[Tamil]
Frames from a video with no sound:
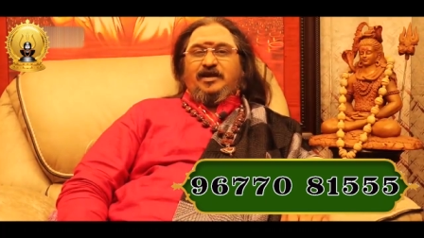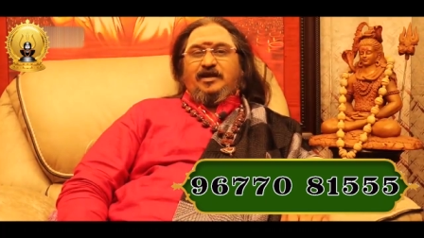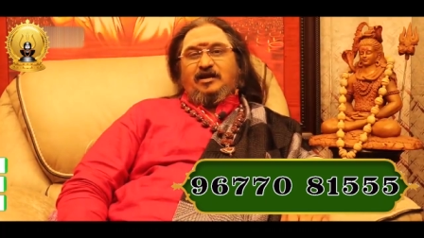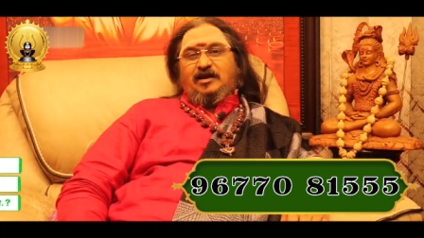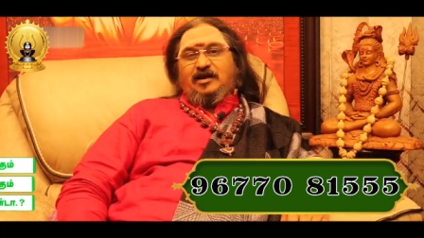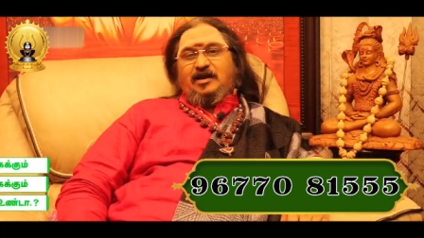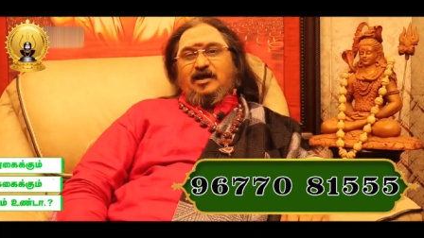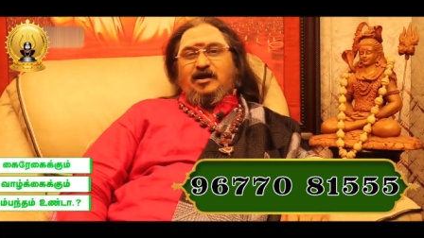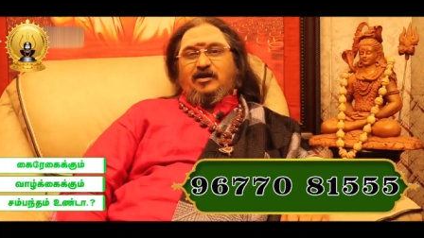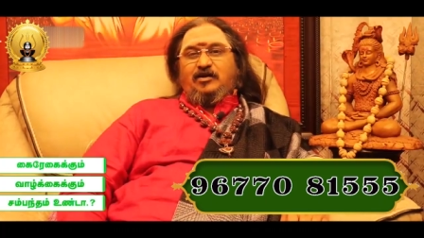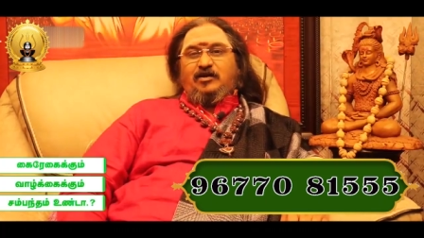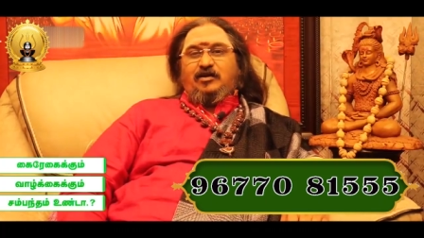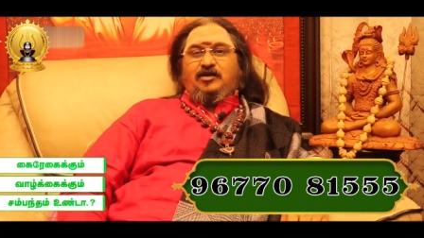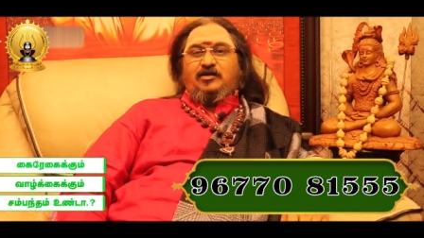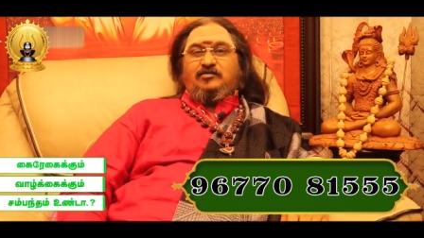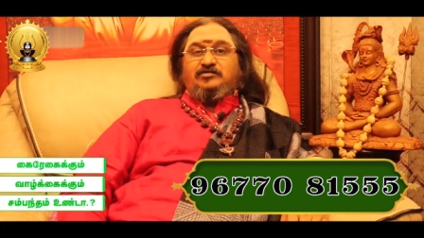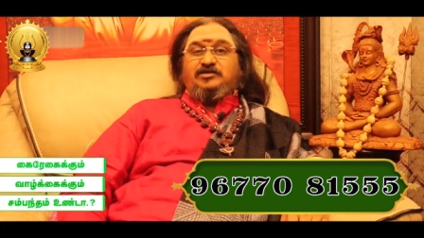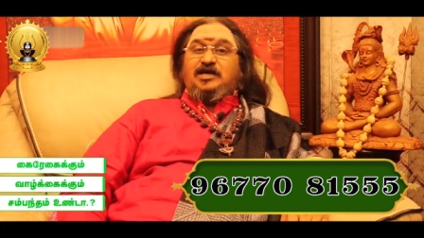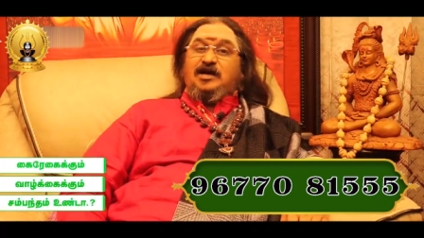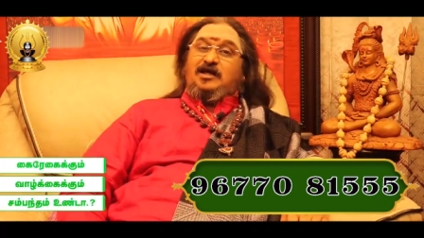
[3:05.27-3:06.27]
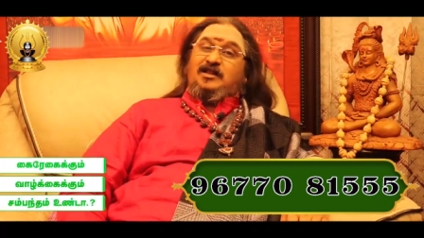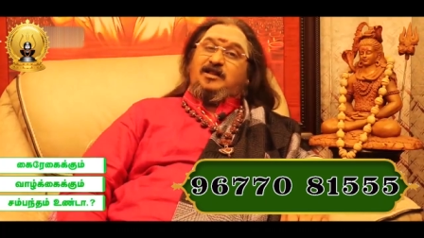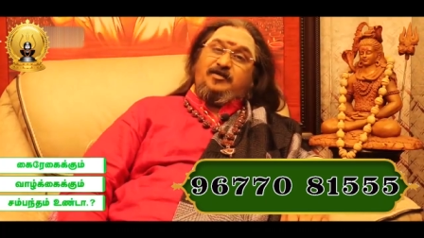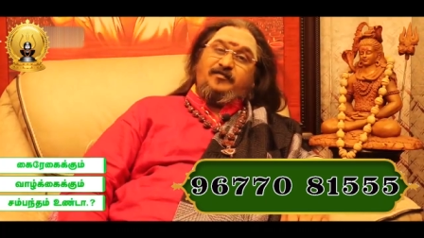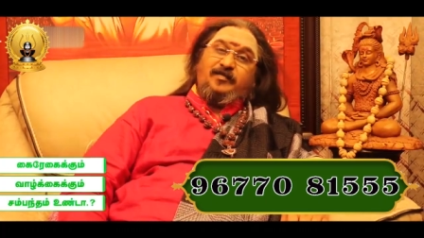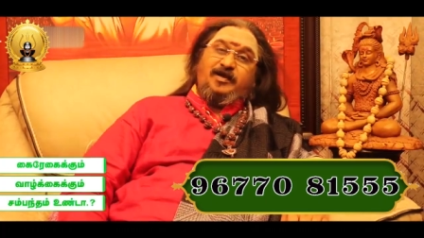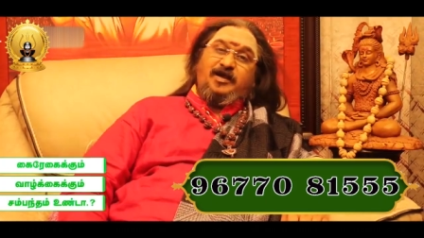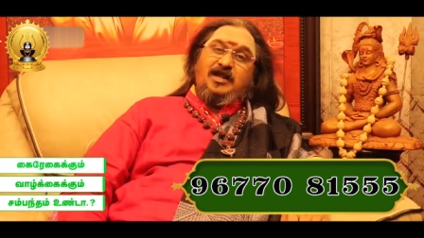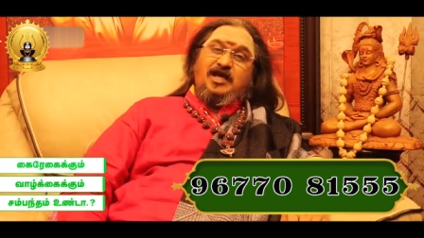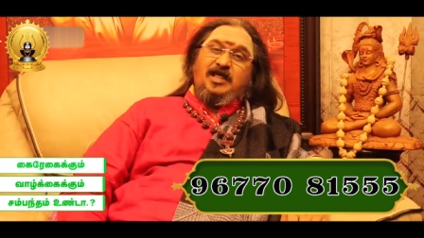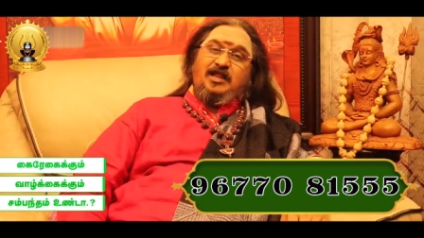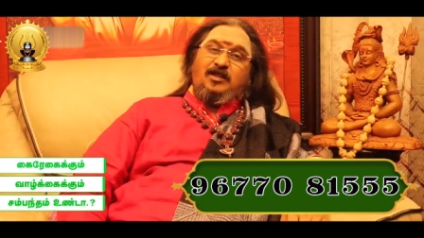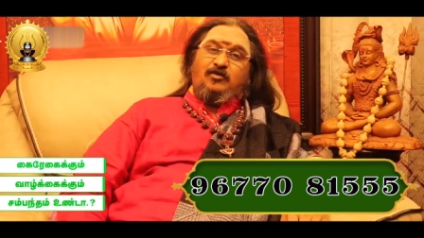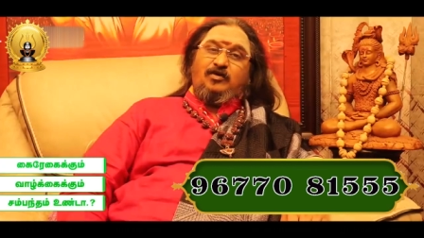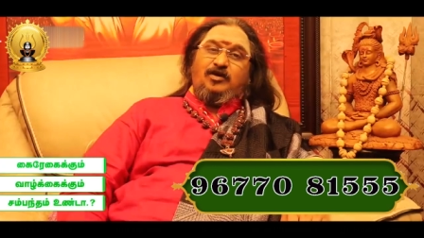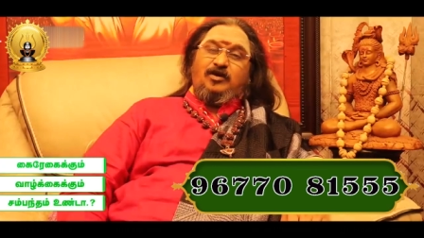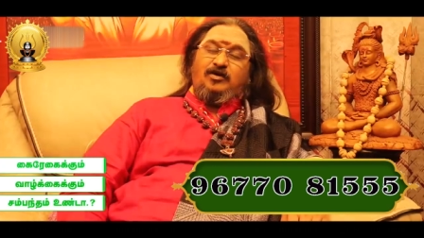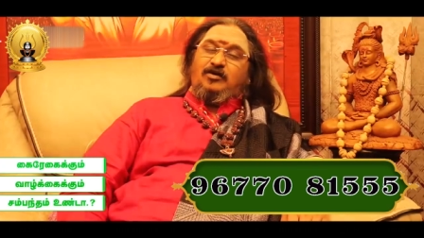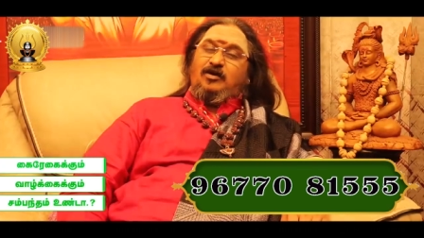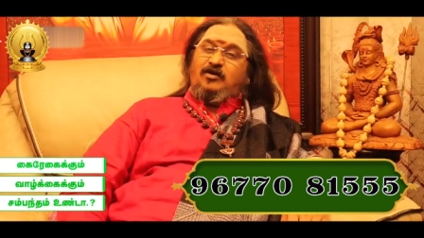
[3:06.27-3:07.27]
எல்லாருக்கும் ஜாதகம்
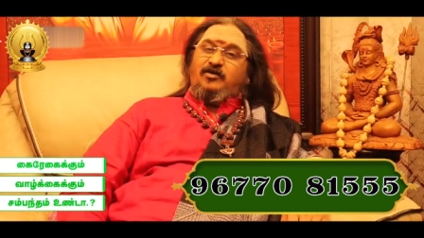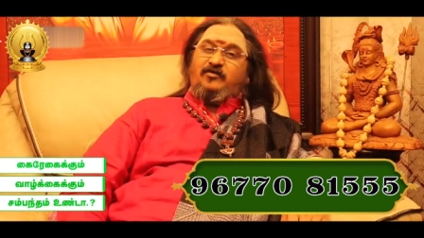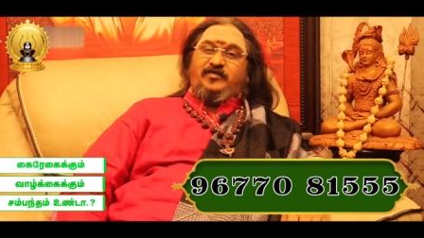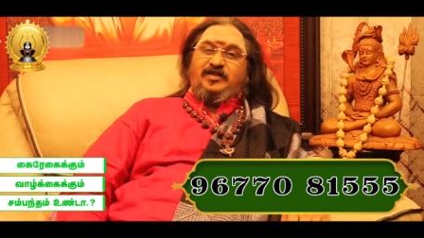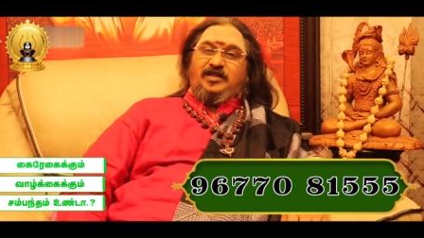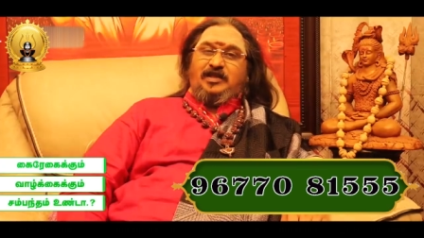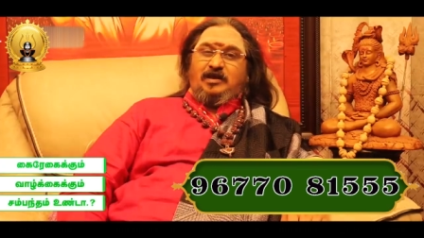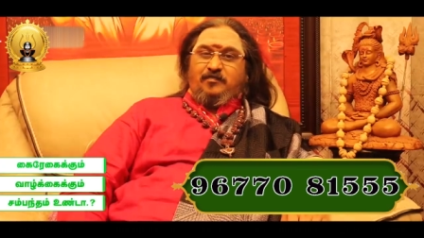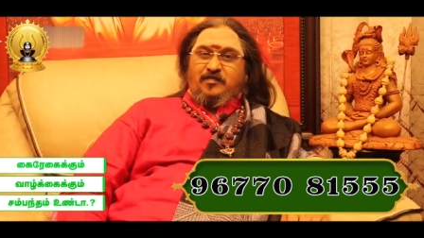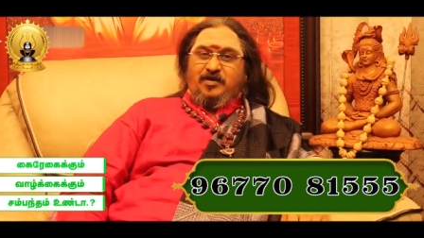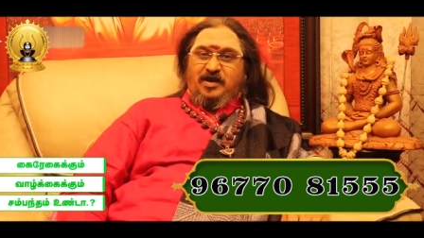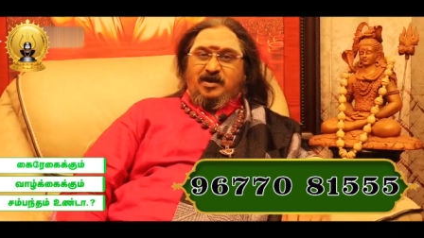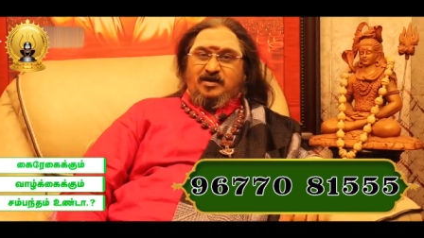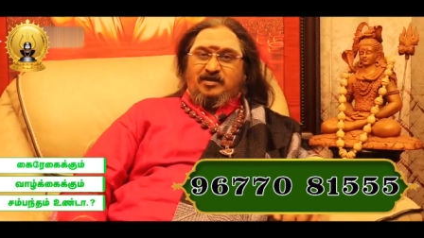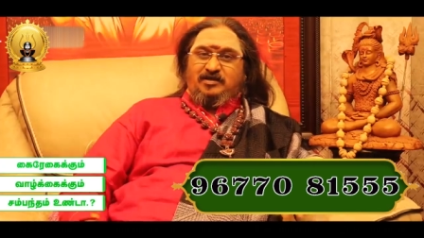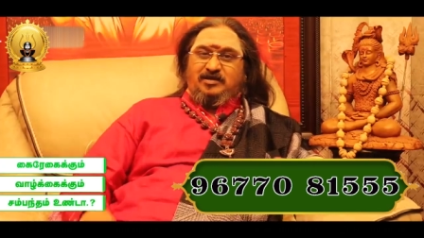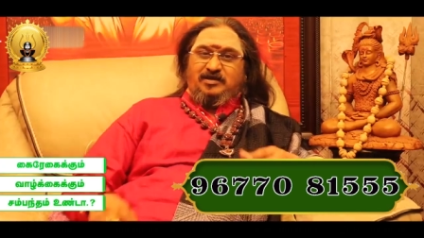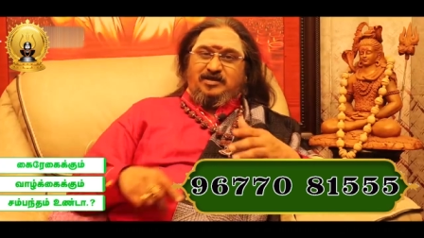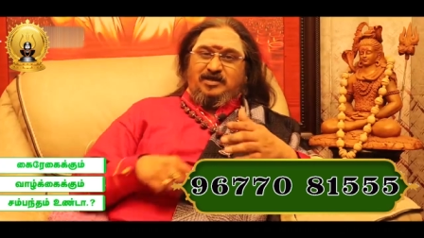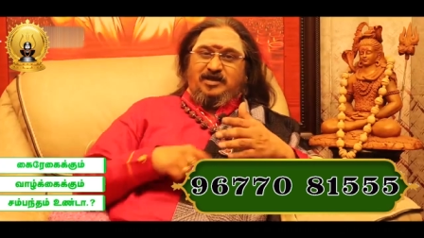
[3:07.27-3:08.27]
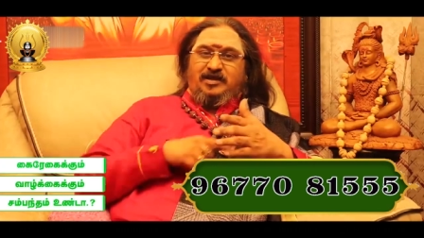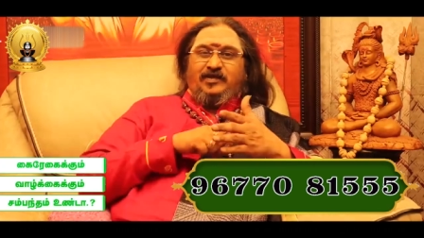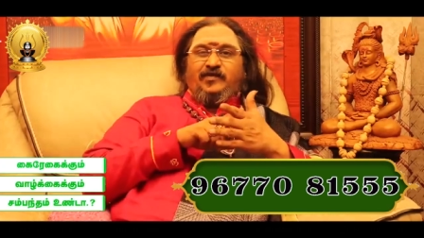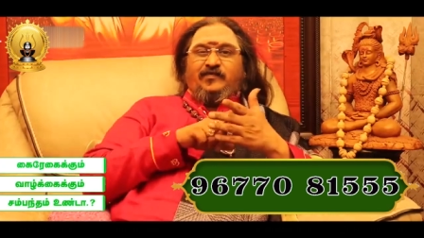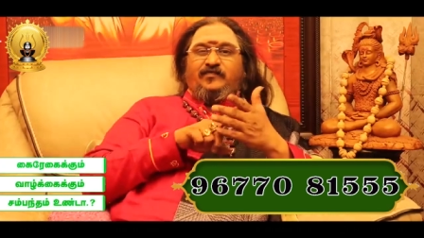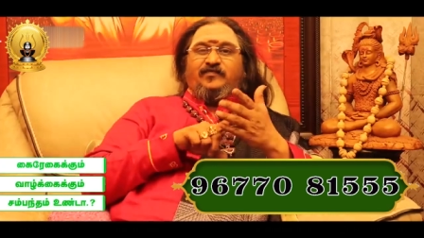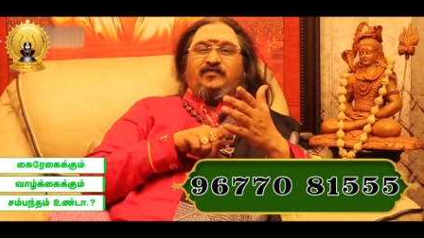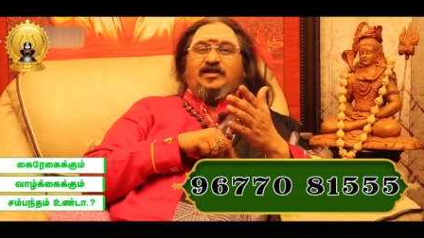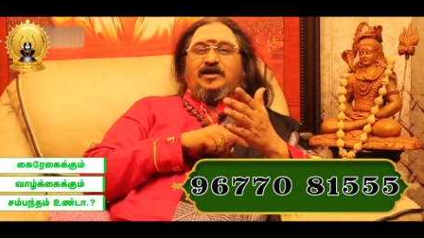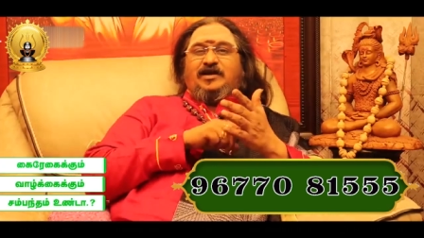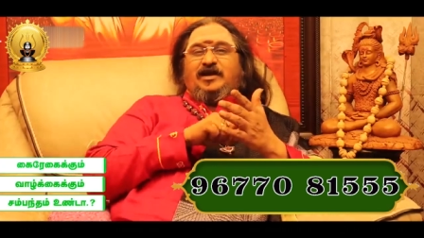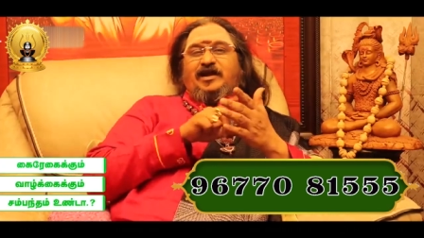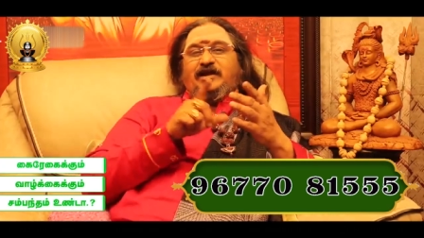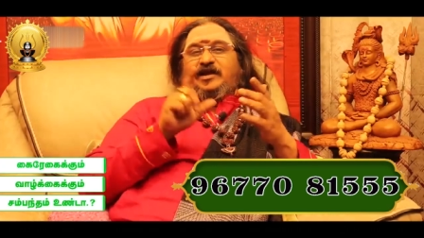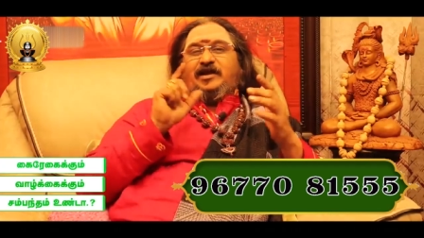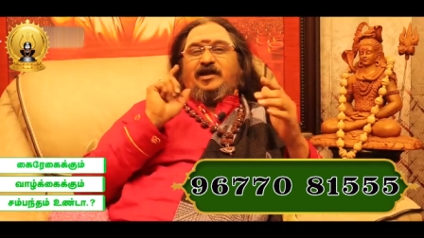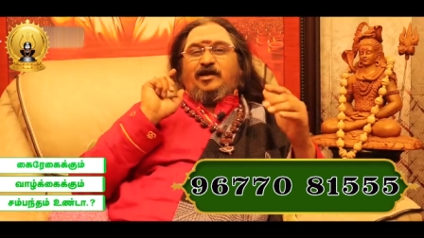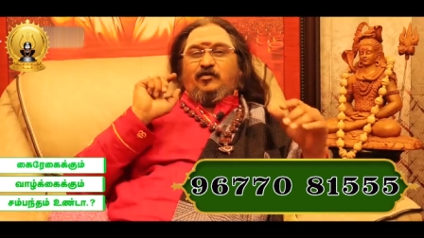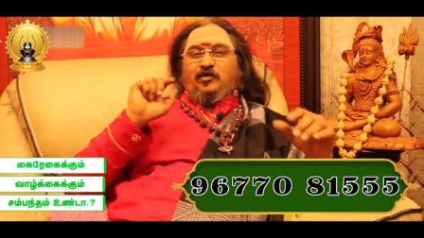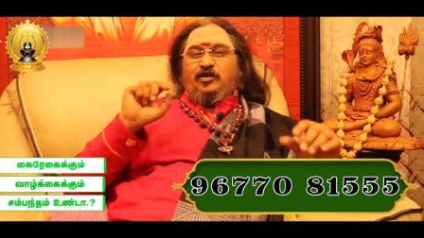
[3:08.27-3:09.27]
இல்லாதவங்களுக்கும் அவங்க விதியை பார்க்குறதுக்கு இந்த
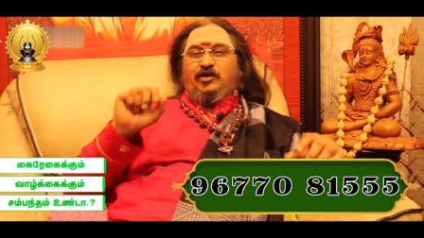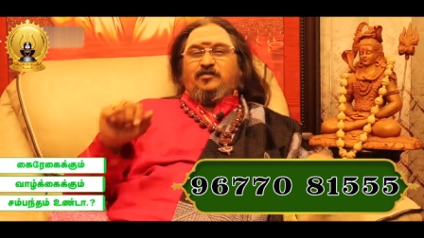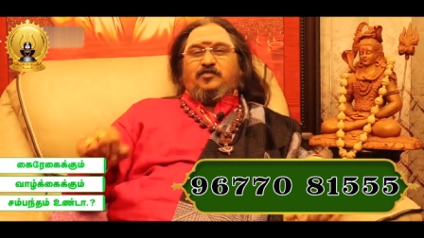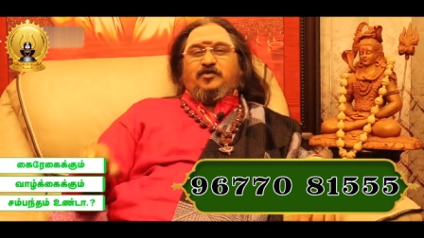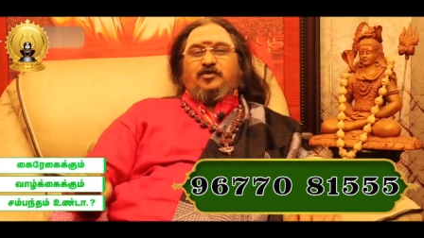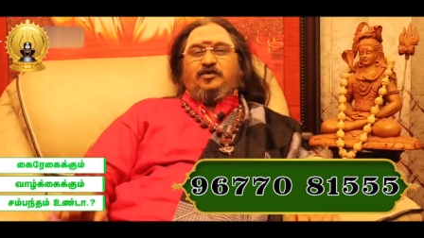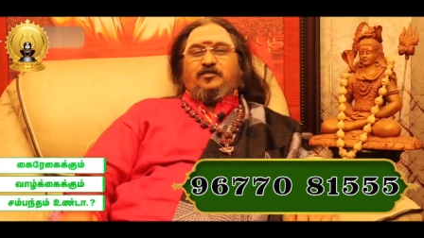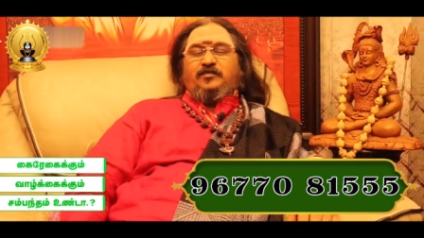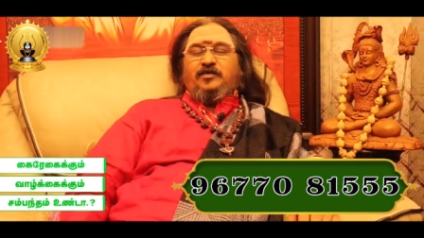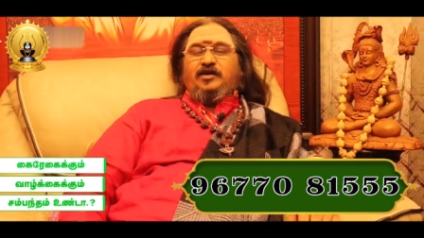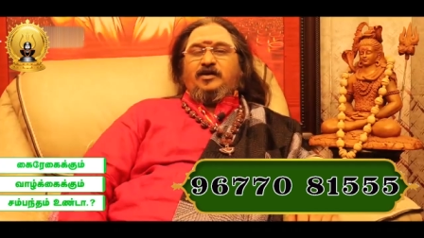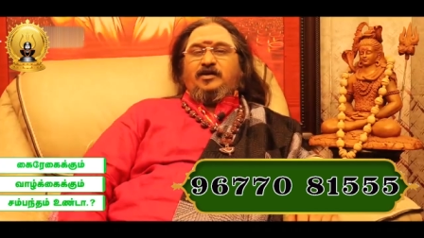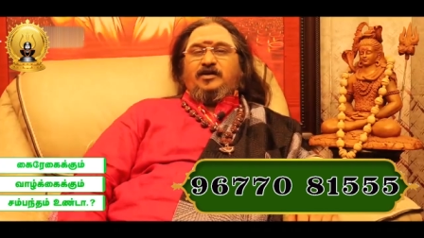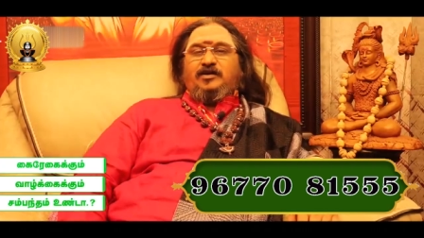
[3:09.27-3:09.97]
கைரேகை ஒன்று போதும்